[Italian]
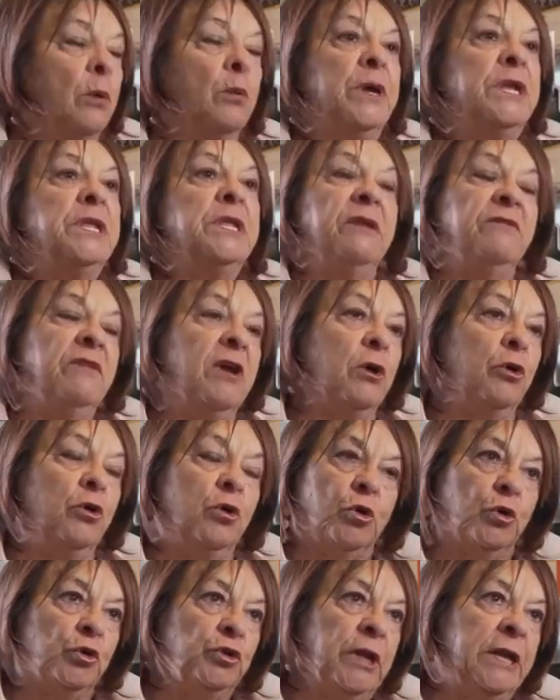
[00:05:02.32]
quindi
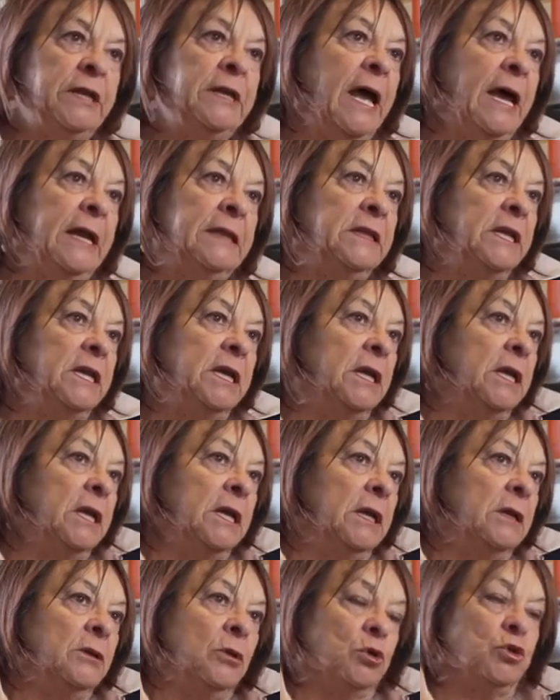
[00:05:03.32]
vengono
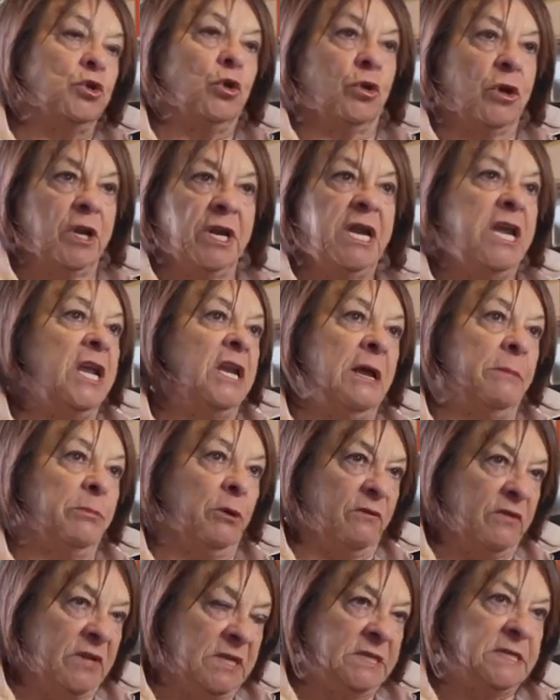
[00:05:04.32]
condannati, non so, Rina,
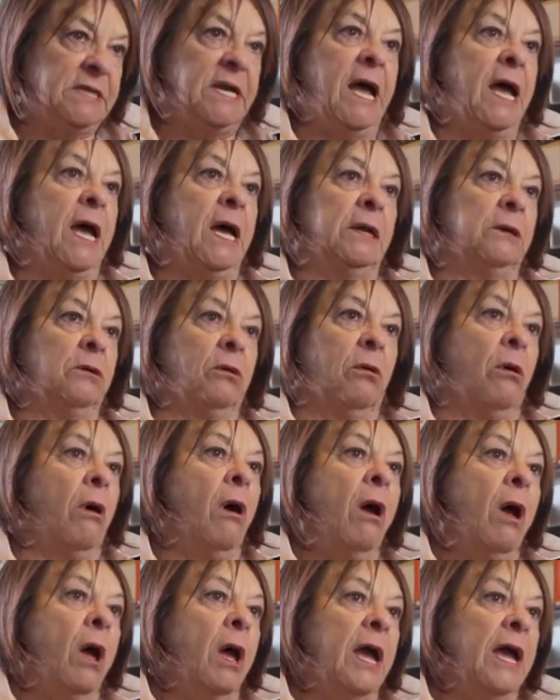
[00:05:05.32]
Provenzano
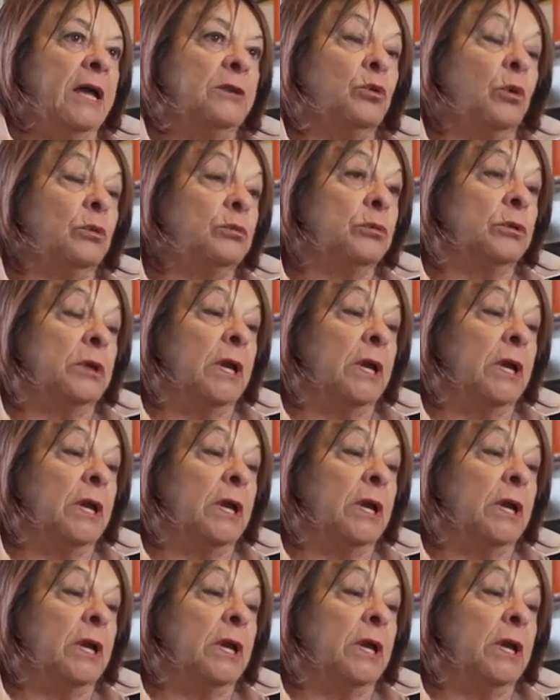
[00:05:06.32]
e tutto